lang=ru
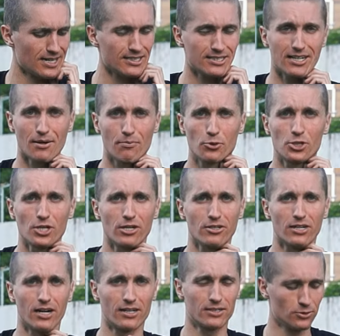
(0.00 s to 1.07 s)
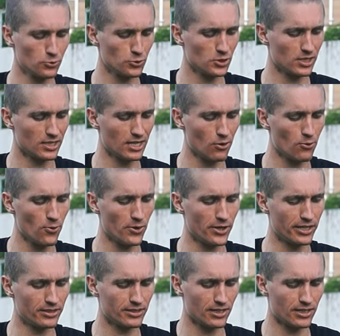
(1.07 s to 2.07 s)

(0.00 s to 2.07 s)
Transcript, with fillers: Краткая обучалка. Нужно ногой,